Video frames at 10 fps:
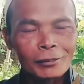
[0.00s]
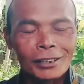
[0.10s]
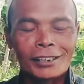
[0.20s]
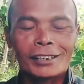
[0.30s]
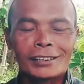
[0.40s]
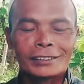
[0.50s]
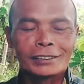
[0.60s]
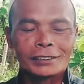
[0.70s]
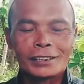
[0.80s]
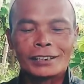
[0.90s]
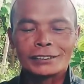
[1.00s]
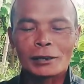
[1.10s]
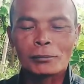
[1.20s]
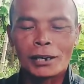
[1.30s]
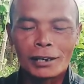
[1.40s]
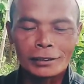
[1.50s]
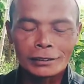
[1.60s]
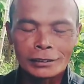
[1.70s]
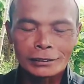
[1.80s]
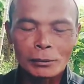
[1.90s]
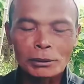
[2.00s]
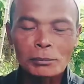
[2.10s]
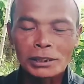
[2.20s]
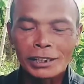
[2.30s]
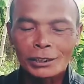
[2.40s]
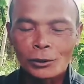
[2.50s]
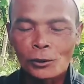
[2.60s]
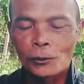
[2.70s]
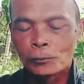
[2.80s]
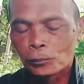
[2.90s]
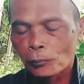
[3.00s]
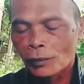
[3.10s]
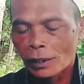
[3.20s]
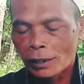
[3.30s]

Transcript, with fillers: kemarin itu baru kemarin sama, eh, sama temannya itu mm-hmm.